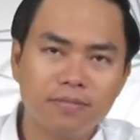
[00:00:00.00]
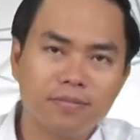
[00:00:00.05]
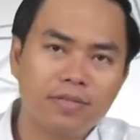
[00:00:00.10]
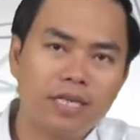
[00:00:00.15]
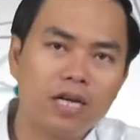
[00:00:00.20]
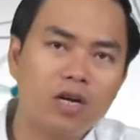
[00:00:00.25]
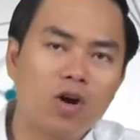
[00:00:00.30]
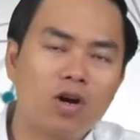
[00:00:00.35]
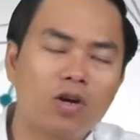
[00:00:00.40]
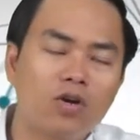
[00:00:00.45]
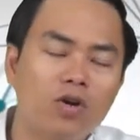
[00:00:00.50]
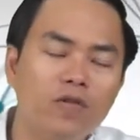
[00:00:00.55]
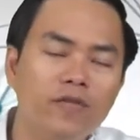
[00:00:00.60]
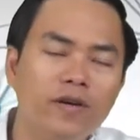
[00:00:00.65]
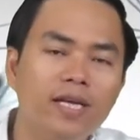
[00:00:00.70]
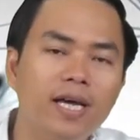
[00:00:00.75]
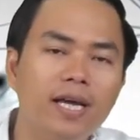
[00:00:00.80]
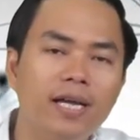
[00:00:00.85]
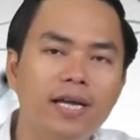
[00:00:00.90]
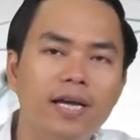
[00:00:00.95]
thế còn đối với
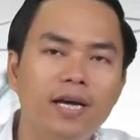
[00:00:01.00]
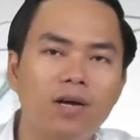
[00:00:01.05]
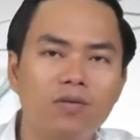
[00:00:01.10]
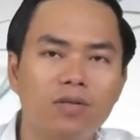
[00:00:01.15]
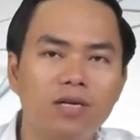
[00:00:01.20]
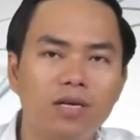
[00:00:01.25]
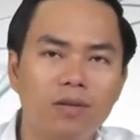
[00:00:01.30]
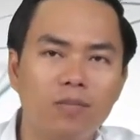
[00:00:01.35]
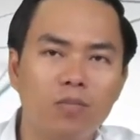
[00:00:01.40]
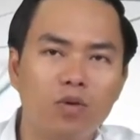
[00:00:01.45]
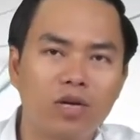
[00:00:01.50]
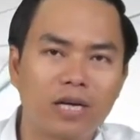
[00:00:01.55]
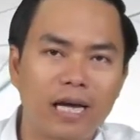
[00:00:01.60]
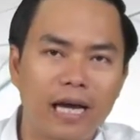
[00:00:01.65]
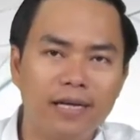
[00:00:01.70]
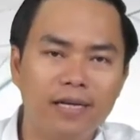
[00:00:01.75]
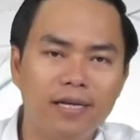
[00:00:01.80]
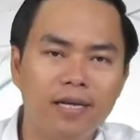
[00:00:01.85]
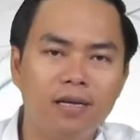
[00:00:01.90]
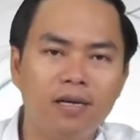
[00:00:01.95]
nhân hiệu tức là một
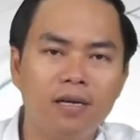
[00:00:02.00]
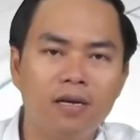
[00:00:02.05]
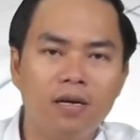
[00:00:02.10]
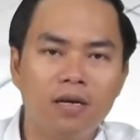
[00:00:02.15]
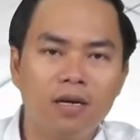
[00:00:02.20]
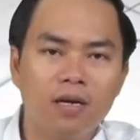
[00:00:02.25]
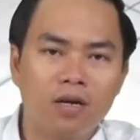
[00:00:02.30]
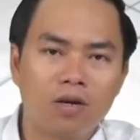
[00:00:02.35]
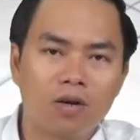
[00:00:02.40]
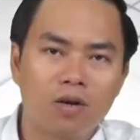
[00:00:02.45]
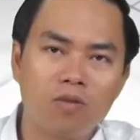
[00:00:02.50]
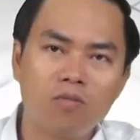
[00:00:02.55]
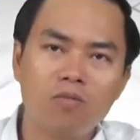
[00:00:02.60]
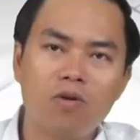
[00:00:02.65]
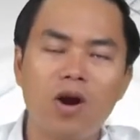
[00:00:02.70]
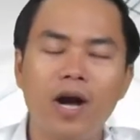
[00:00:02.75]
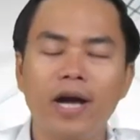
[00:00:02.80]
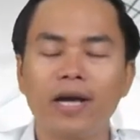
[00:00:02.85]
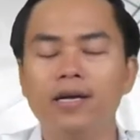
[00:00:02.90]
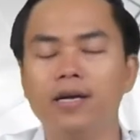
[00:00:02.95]
cá nhân cũng
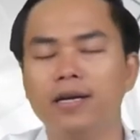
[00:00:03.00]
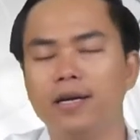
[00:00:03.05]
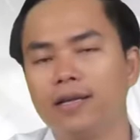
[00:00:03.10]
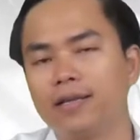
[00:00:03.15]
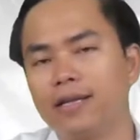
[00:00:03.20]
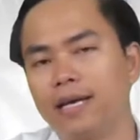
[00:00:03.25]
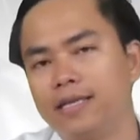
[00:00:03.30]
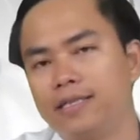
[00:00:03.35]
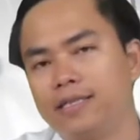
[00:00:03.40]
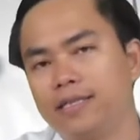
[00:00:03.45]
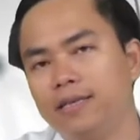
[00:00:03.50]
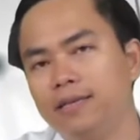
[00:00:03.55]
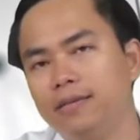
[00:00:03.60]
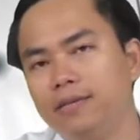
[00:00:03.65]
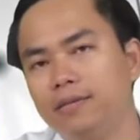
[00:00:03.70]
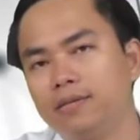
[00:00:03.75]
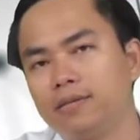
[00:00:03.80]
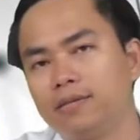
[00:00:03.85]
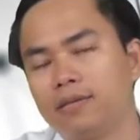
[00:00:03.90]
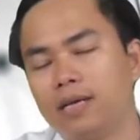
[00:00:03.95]
có ảnh hưởng đến tài
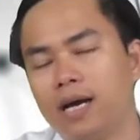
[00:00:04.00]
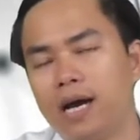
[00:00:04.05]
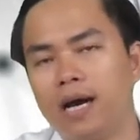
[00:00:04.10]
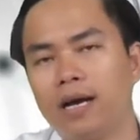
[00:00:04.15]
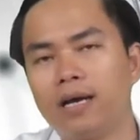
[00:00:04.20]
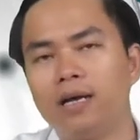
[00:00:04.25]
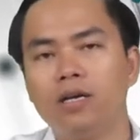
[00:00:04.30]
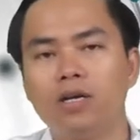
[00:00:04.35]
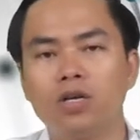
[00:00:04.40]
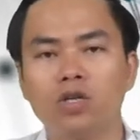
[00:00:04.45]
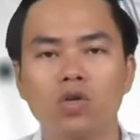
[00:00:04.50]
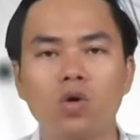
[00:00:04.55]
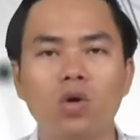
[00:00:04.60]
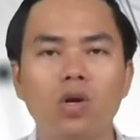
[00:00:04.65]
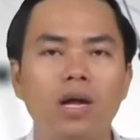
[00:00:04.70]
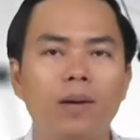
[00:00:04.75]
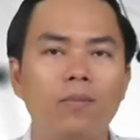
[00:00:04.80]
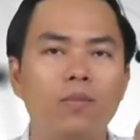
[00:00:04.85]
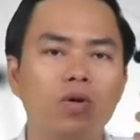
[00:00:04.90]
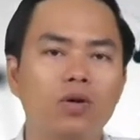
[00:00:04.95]
chính à, tôi
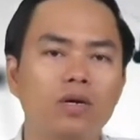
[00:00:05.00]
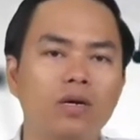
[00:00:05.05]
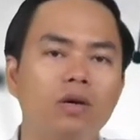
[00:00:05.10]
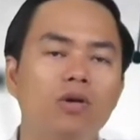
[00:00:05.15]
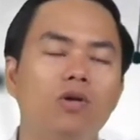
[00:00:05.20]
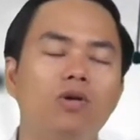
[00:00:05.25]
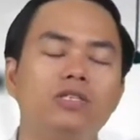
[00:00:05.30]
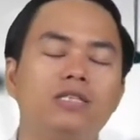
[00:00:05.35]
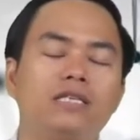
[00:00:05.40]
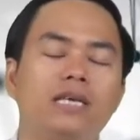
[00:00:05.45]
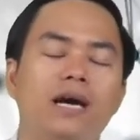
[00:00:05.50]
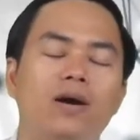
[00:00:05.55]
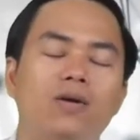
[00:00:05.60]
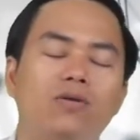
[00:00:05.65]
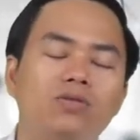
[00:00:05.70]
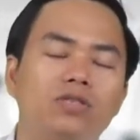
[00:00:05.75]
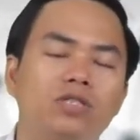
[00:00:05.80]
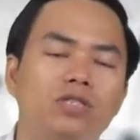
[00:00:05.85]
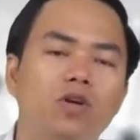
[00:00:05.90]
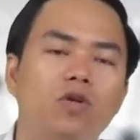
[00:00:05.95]
là một ngôi
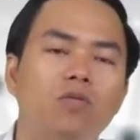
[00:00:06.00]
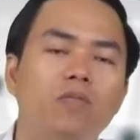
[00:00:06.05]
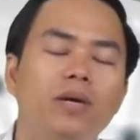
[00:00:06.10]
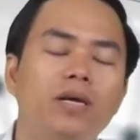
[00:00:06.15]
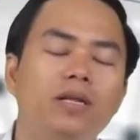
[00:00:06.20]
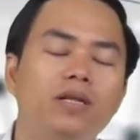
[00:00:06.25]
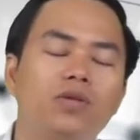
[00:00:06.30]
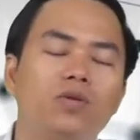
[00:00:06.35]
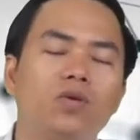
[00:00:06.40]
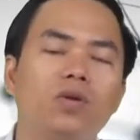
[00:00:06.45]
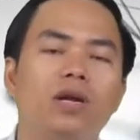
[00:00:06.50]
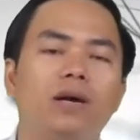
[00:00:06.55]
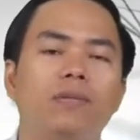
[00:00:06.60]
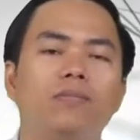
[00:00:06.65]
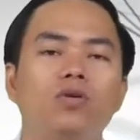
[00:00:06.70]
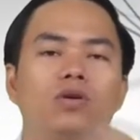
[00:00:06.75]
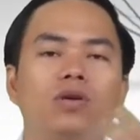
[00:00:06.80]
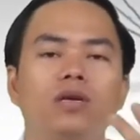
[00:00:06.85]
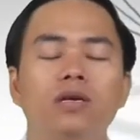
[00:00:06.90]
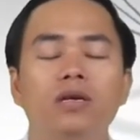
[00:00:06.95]
sao showbiz tôi là
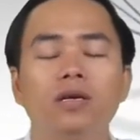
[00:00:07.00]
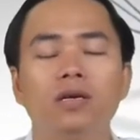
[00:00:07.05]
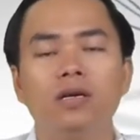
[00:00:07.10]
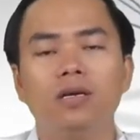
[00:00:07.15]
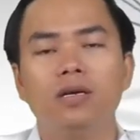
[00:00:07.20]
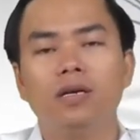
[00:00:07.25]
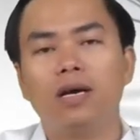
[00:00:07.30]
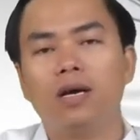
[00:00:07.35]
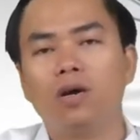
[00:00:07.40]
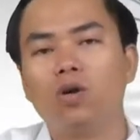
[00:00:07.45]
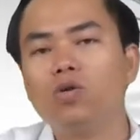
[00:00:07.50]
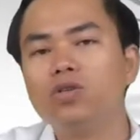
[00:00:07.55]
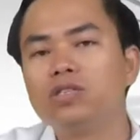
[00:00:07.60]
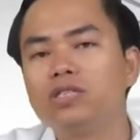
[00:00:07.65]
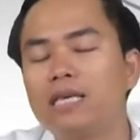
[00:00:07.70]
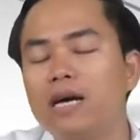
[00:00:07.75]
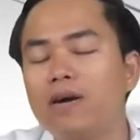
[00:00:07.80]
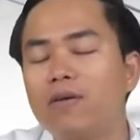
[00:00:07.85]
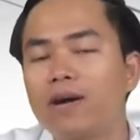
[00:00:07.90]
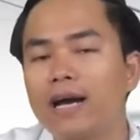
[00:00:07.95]
một à, ngôi
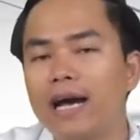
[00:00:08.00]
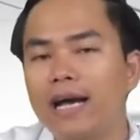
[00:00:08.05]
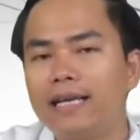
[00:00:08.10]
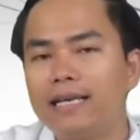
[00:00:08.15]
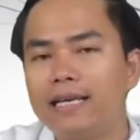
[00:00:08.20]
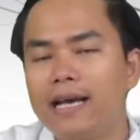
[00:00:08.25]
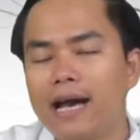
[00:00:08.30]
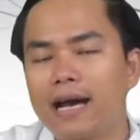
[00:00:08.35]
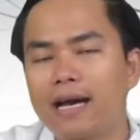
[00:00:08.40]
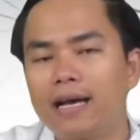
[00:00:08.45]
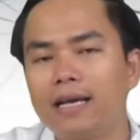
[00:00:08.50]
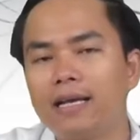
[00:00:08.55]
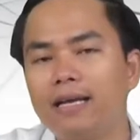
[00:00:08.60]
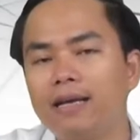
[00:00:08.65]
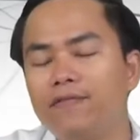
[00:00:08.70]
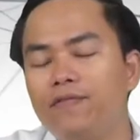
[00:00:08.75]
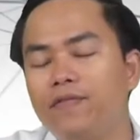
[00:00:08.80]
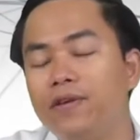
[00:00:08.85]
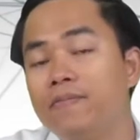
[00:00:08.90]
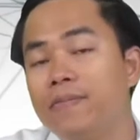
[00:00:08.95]
sao ca nhạc hay
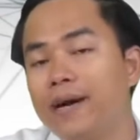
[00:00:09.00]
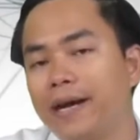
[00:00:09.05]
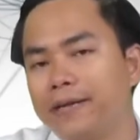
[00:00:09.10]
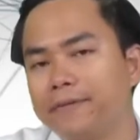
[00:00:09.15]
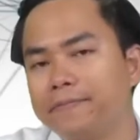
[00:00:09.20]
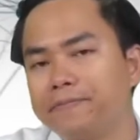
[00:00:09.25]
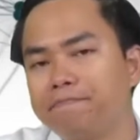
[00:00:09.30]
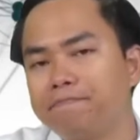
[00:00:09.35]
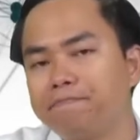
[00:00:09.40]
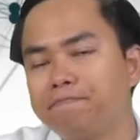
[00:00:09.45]
là phim ảnh